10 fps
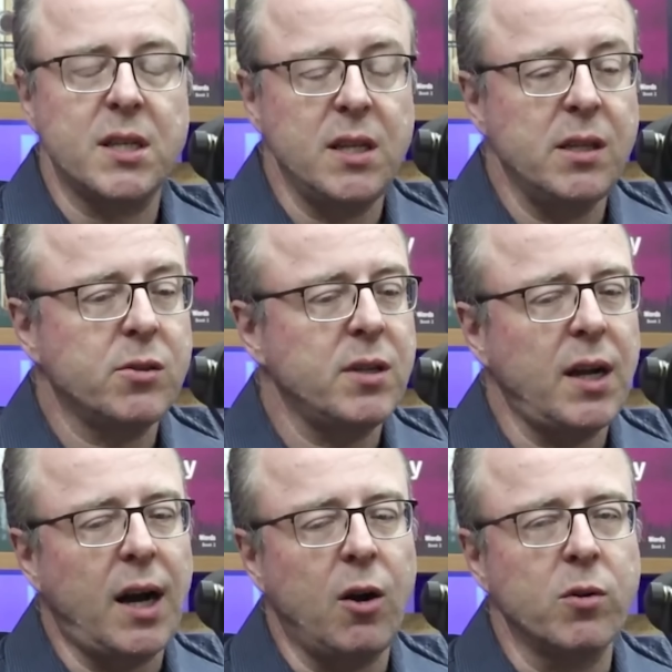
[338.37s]
Nisso é
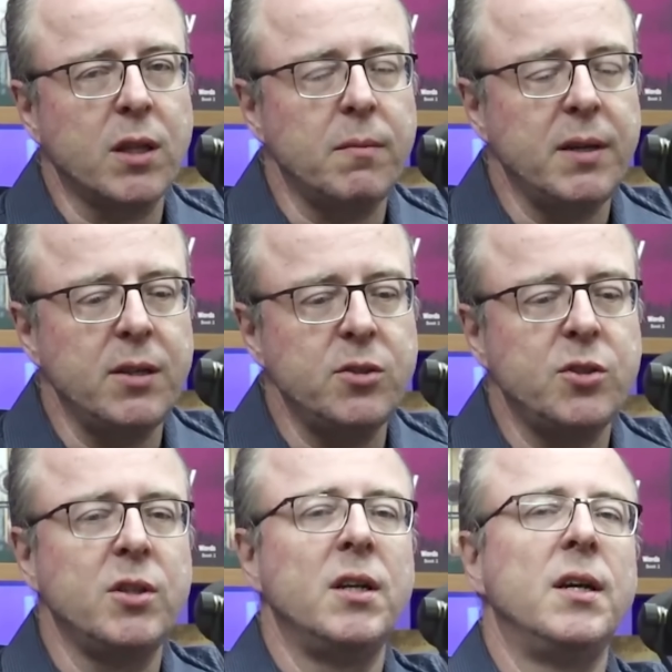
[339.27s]

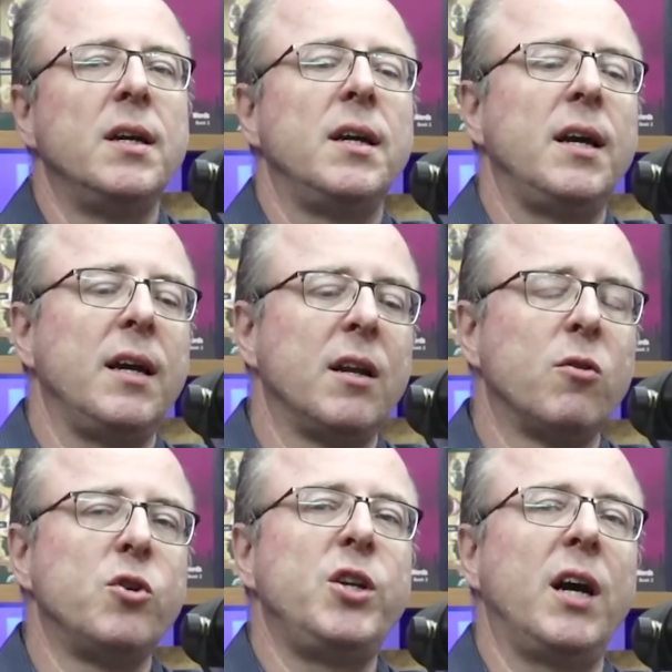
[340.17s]
altamente é,
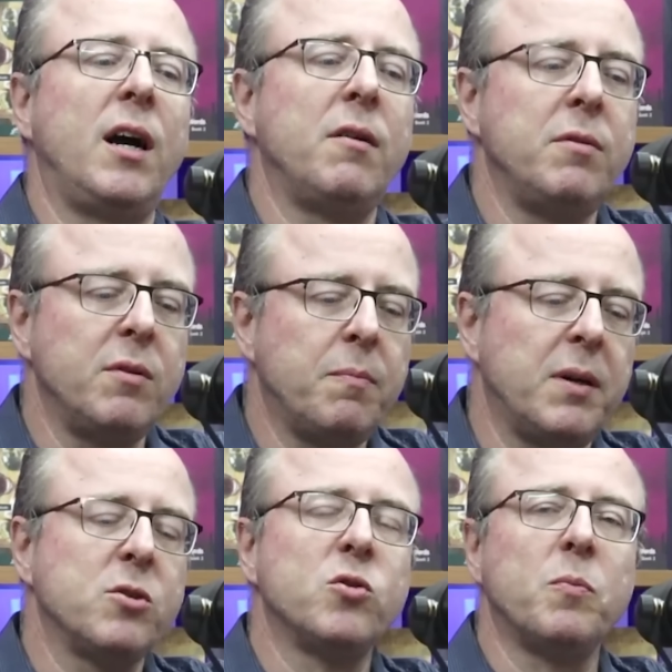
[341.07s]
elogiável. E
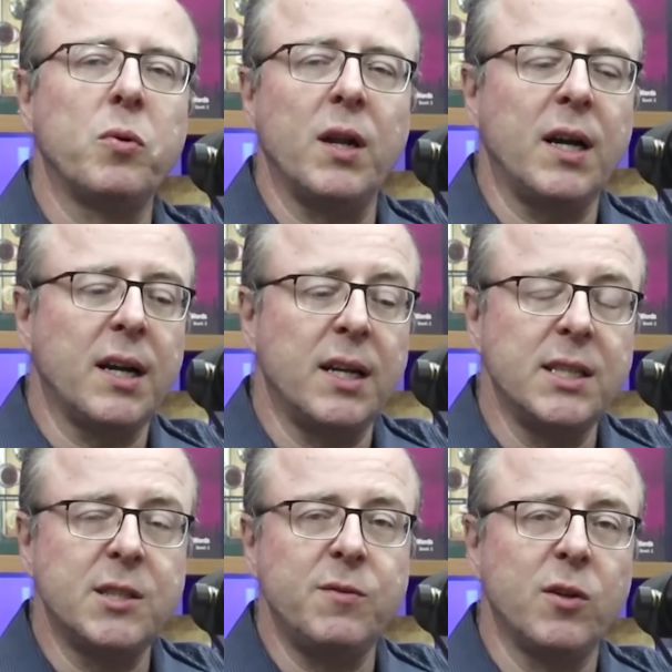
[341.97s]
passou por lá
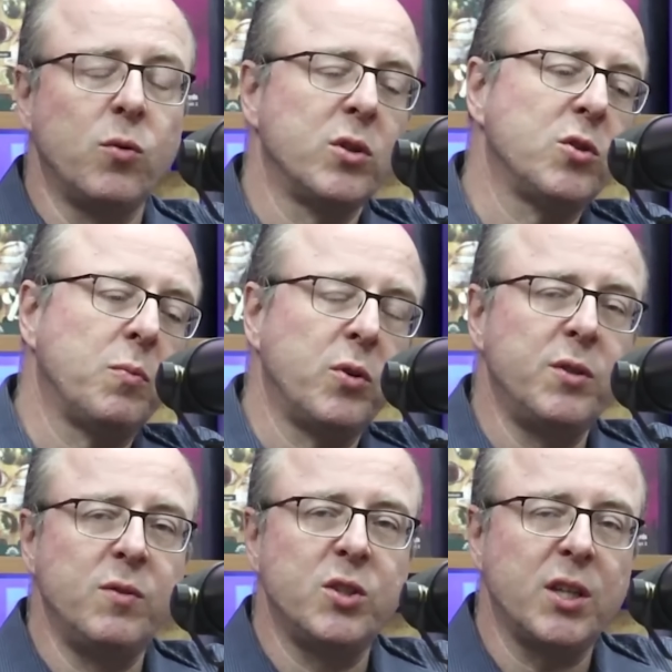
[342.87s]
grandes figuras do ponto
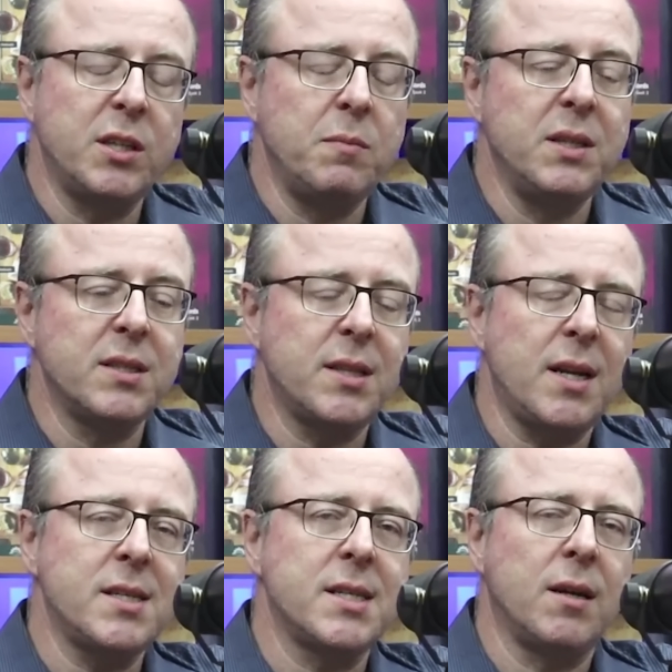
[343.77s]
de vista de
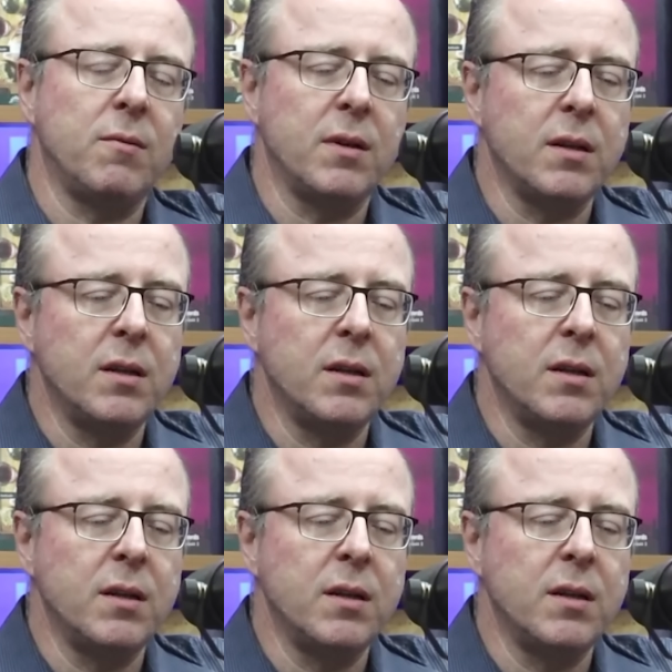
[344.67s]
administração, né?